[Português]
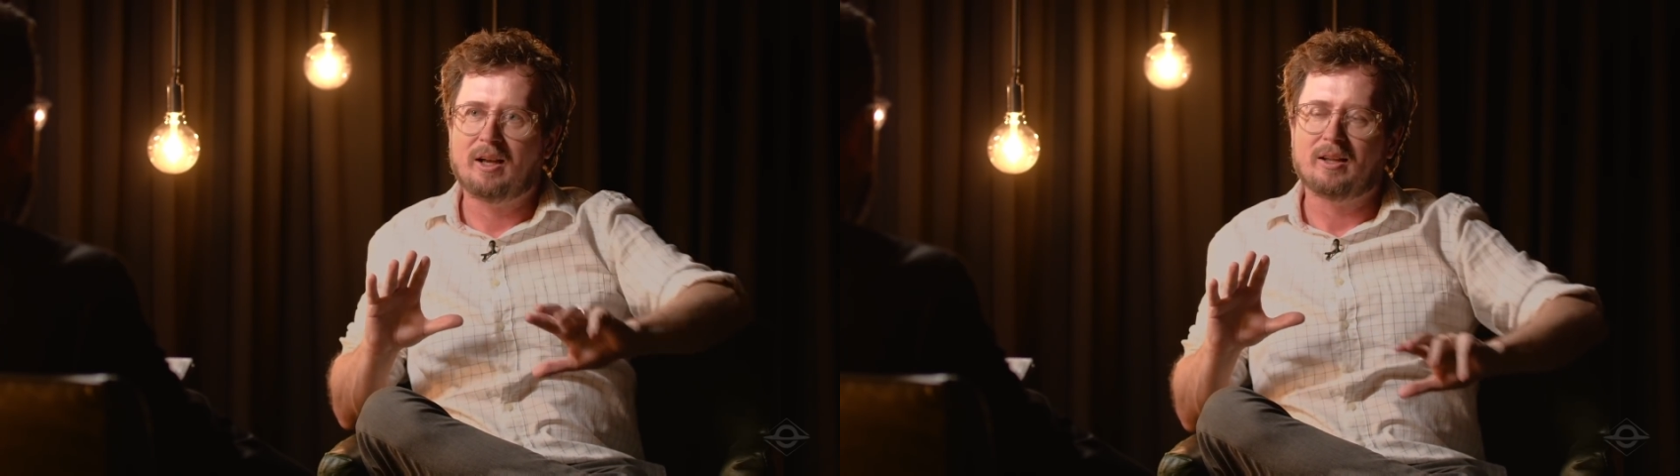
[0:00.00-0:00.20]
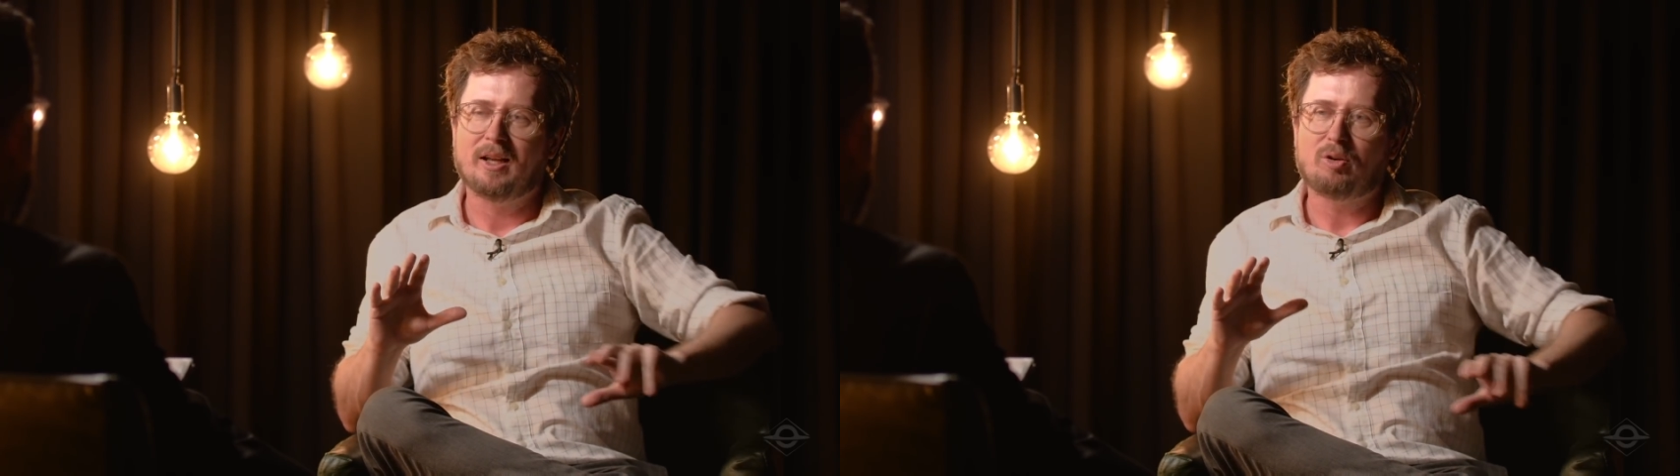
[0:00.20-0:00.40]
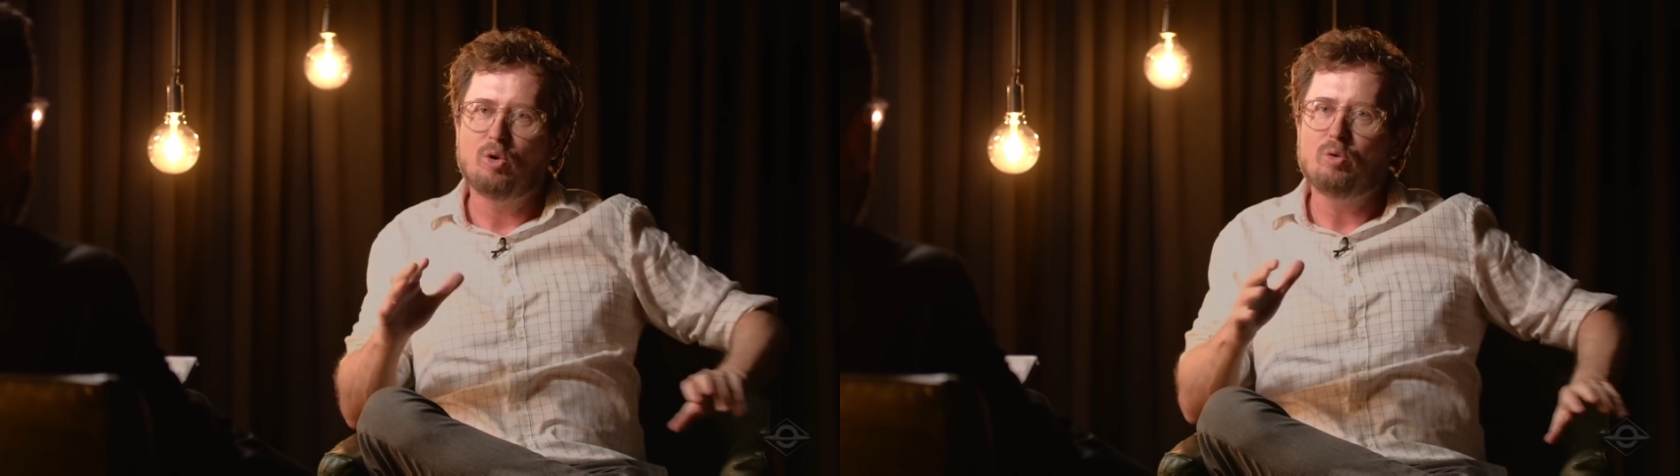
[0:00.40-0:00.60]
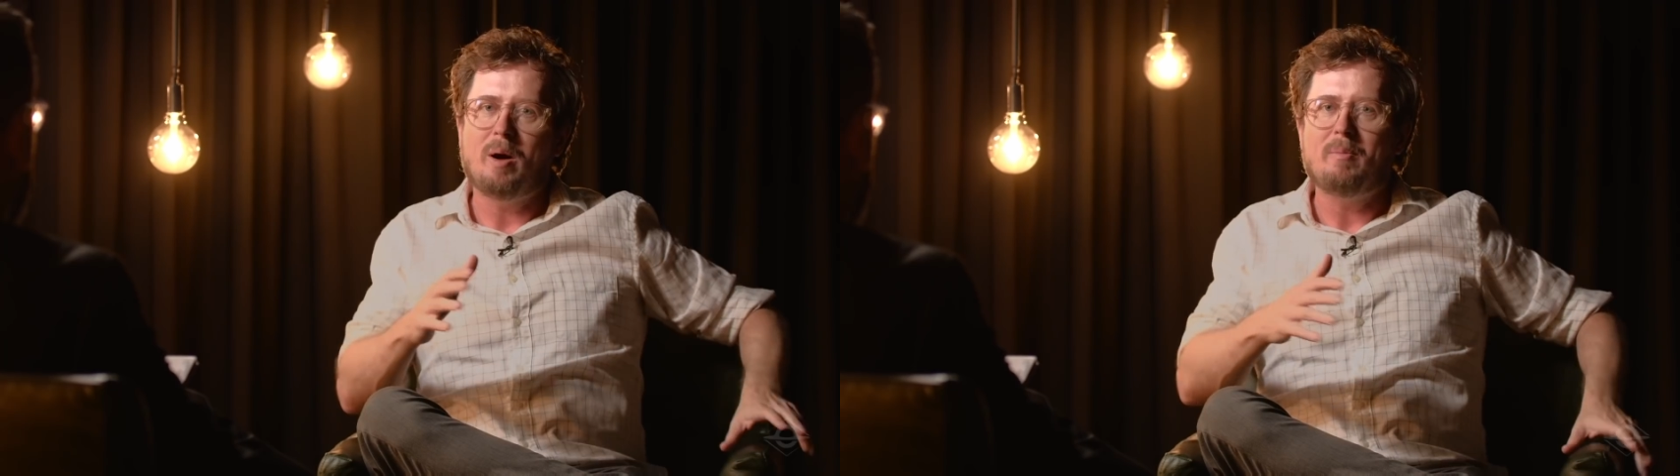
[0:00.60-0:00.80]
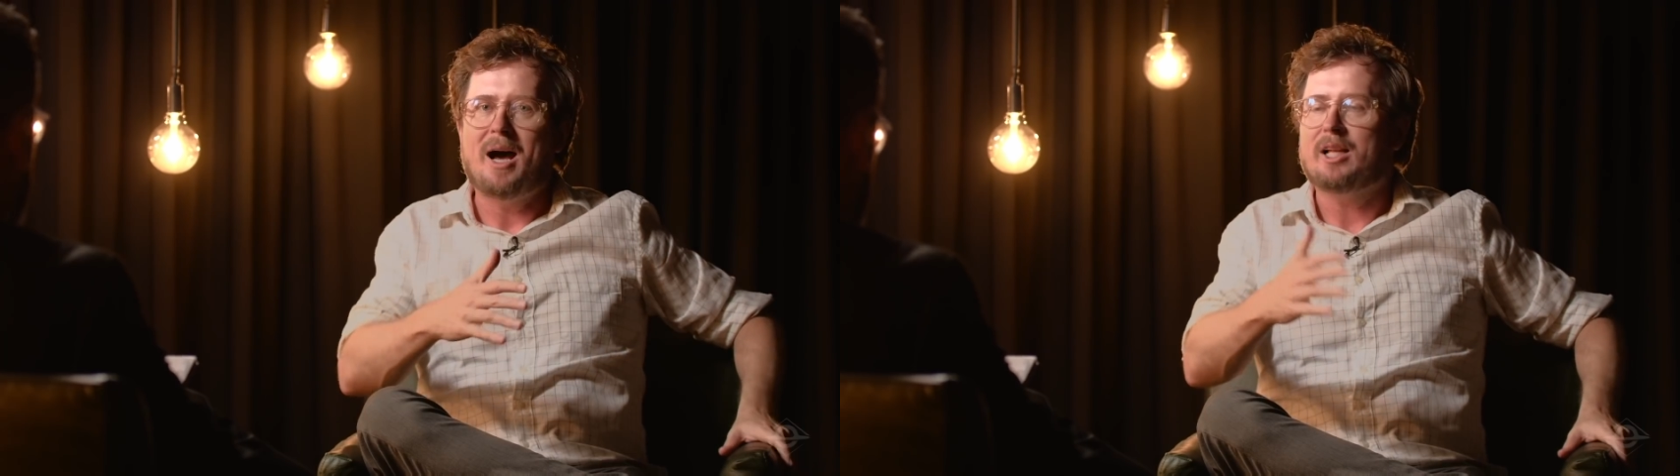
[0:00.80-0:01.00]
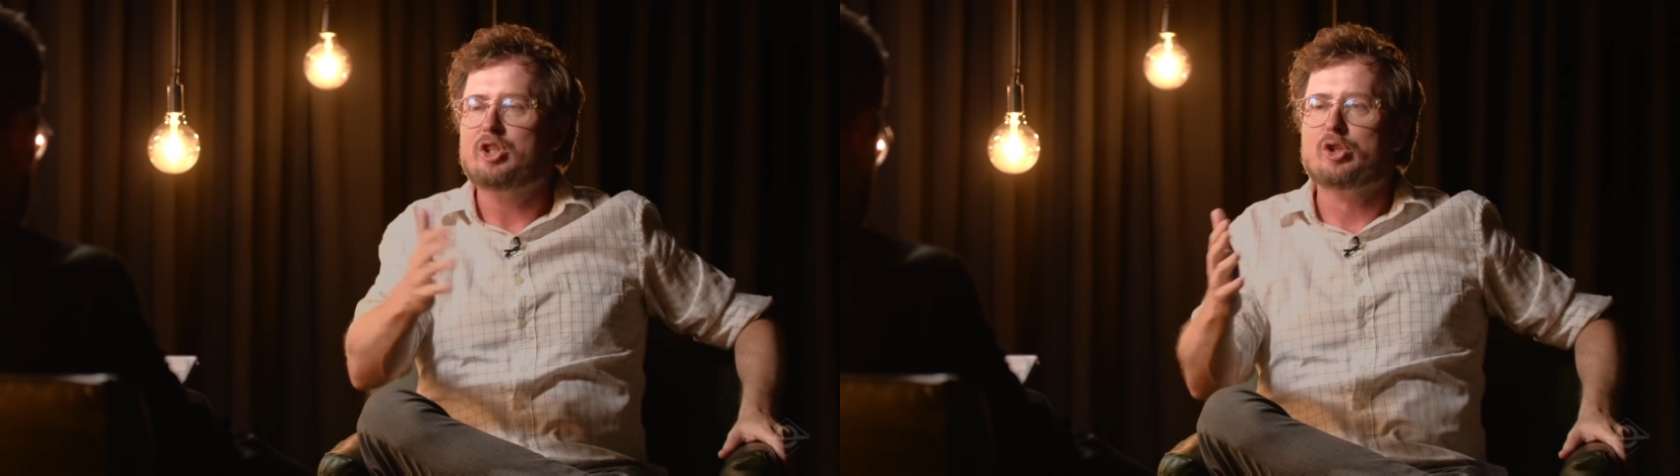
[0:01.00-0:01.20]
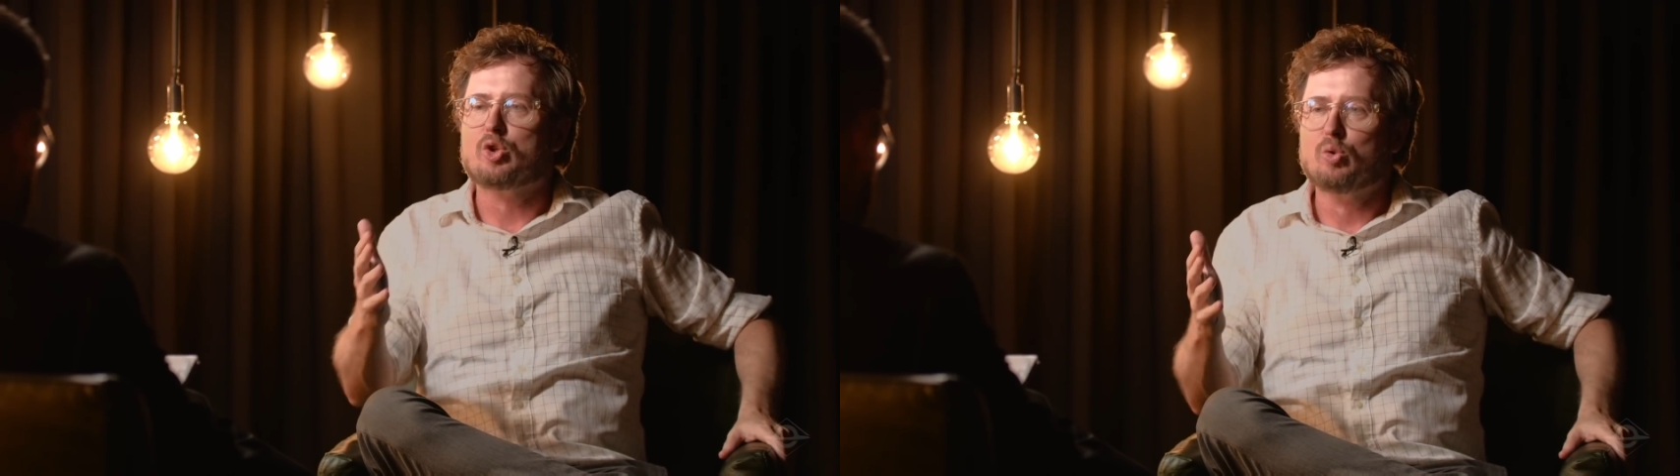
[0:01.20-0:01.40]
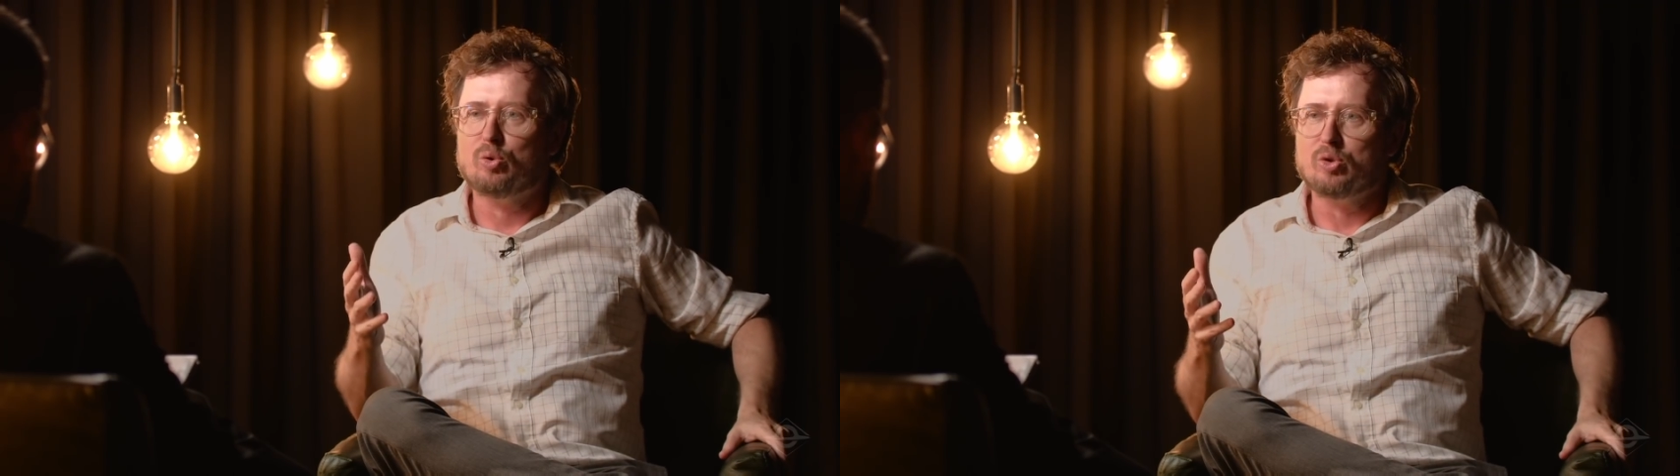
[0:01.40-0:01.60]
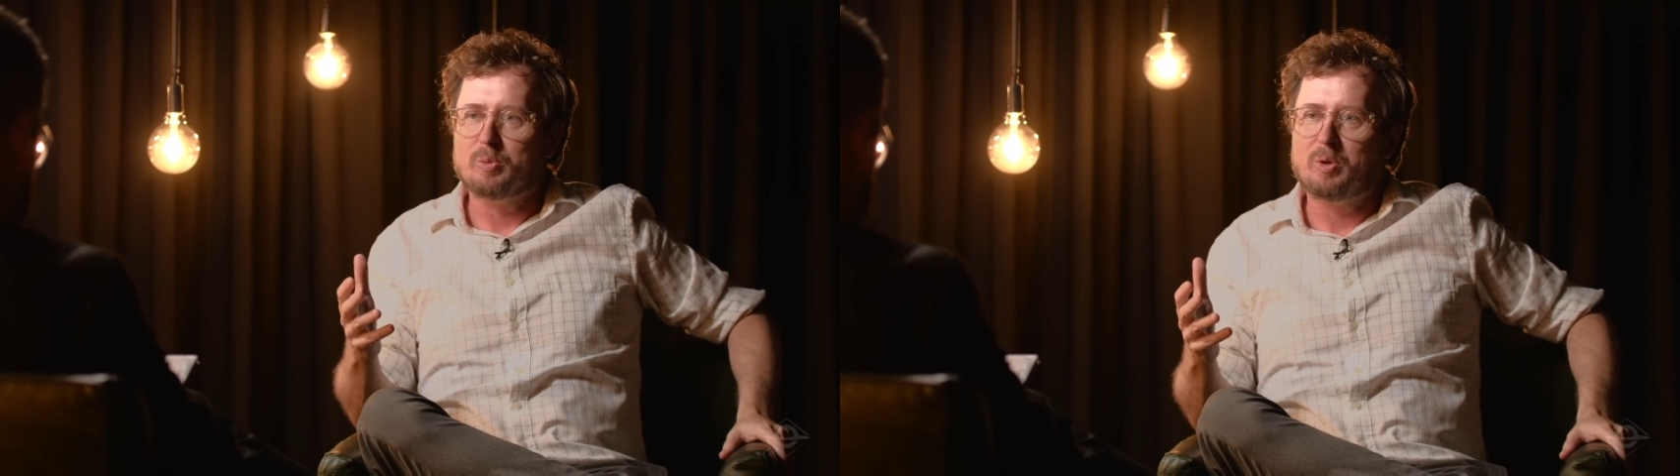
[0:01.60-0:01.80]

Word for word: Né? Quando uma marca de sucos,